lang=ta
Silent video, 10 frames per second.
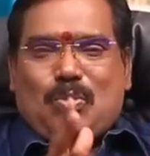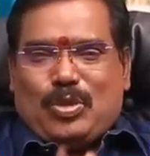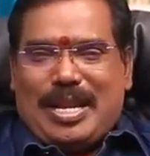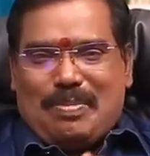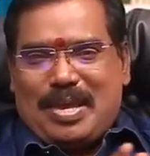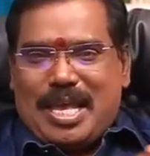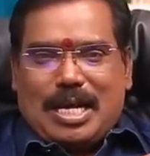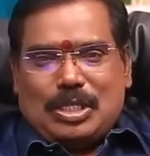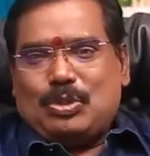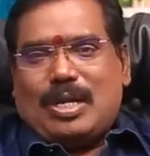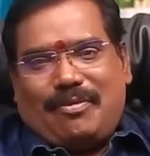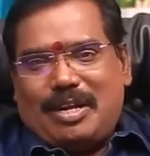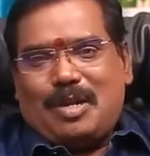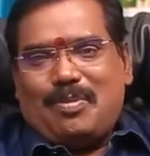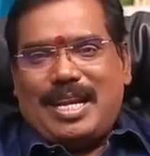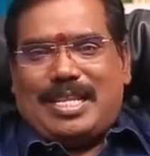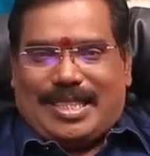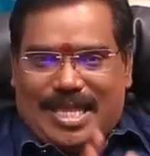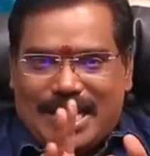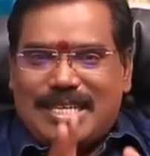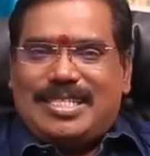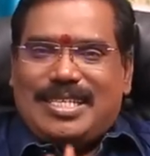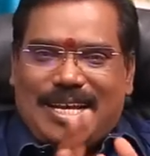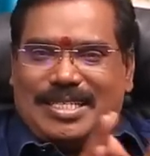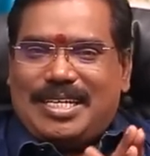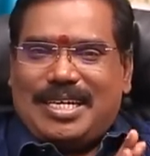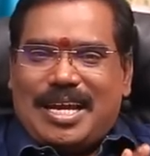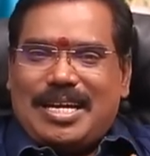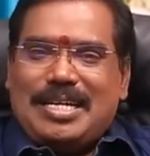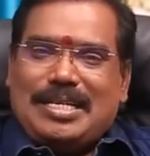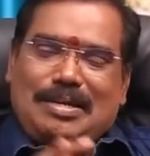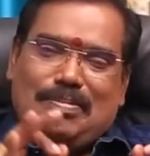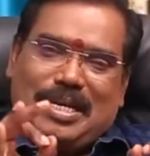முதன்மையாக சொல்ல வேண்டுமெனில் தனுசு ராசிக்காரர்களுக்கு